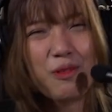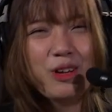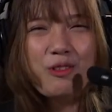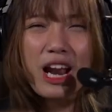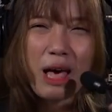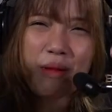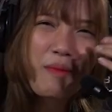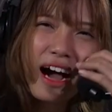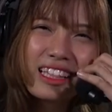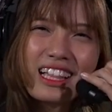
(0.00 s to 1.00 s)
pokoknya udah lama
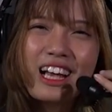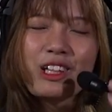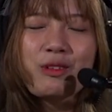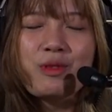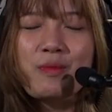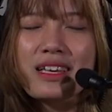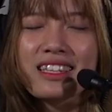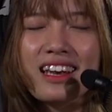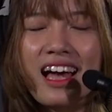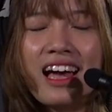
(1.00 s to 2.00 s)
banget lah gitu Bro Pasta nah